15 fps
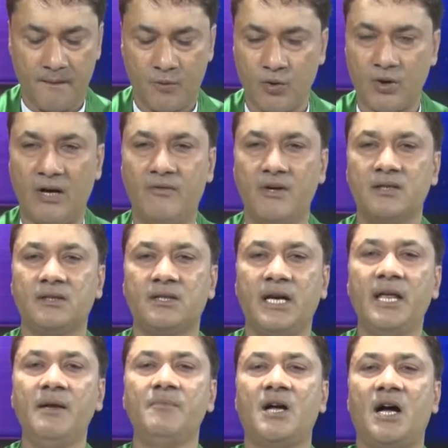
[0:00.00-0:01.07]
खुदावंद
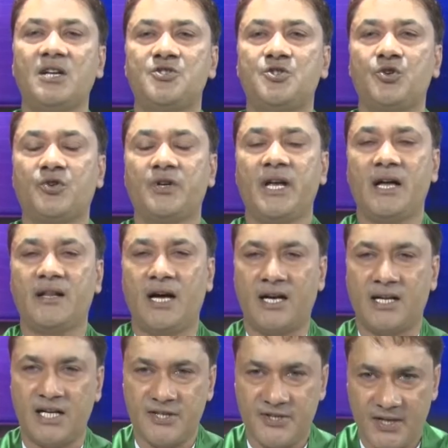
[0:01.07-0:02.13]
करीम का शुक्रिया अदा
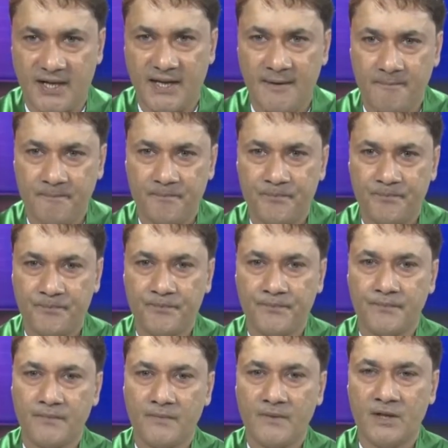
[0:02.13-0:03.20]
कर सकें
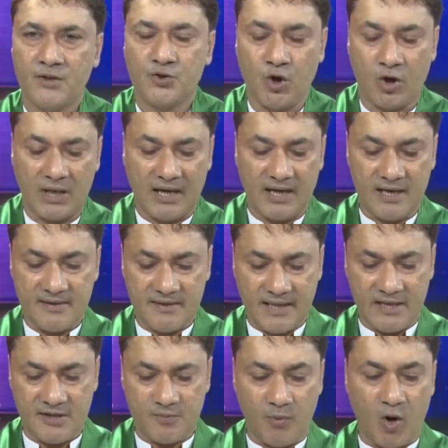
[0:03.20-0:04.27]
चौदह अगस्त
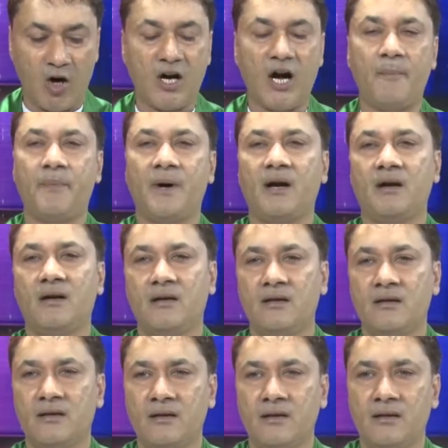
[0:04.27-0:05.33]
के इस मौका पर
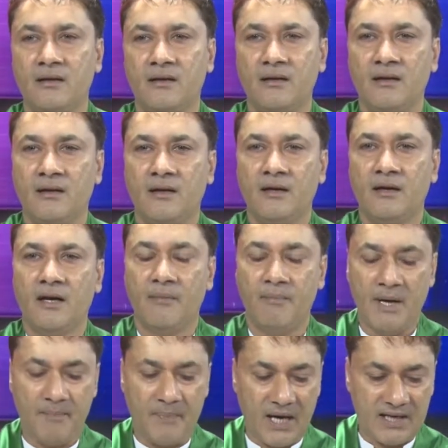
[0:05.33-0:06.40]

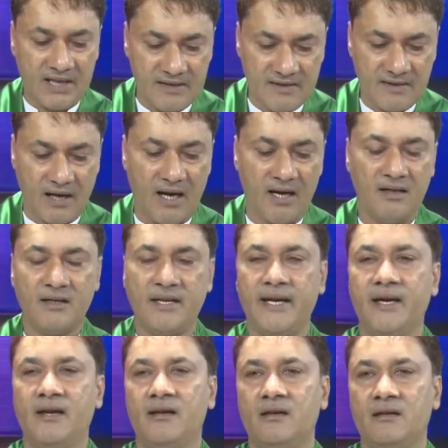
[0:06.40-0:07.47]
मैं पाकिस्तान
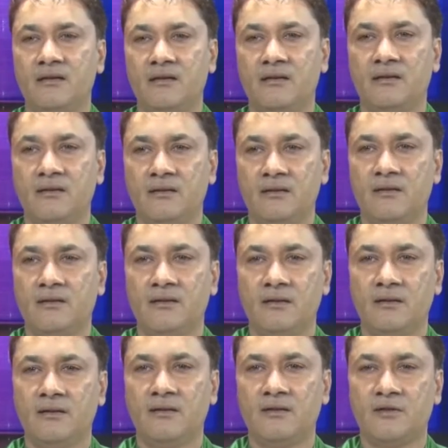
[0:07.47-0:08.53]
के
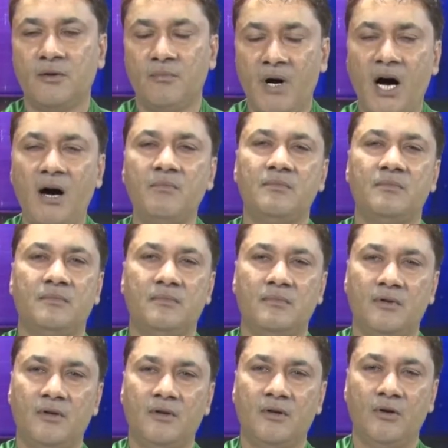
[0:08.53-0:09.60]
तमाम
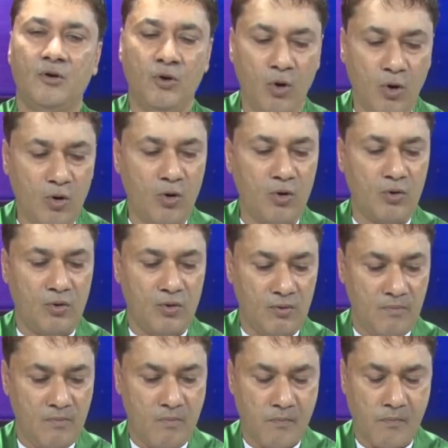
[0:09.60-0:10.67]
लोगों को
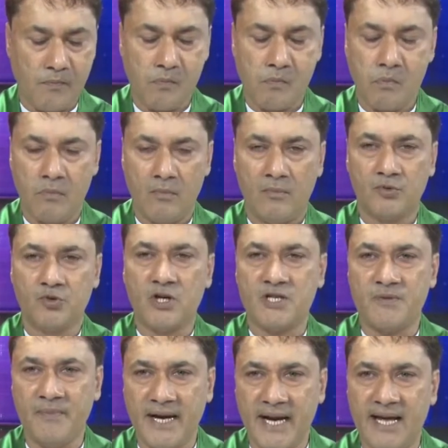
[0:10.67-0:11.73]
जो
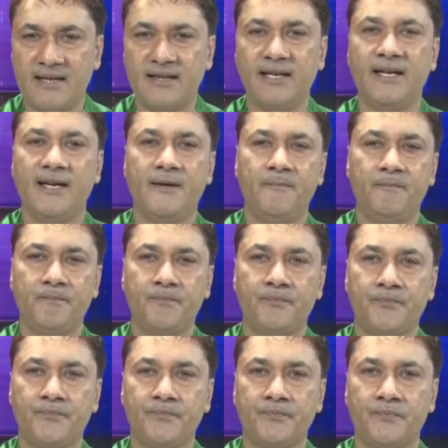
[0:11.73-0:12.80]
इसमें रहते हैं
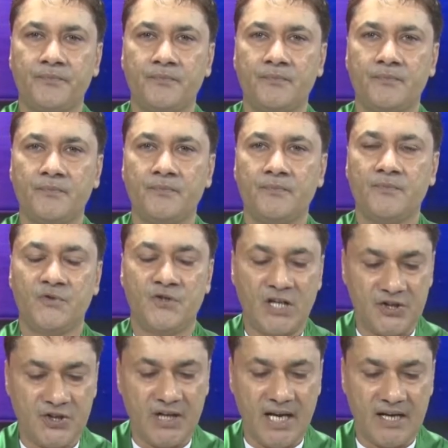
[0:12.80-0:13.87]

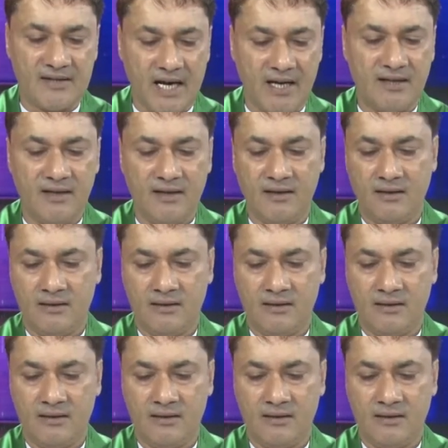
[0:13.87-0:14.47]
जश्न आज़ादी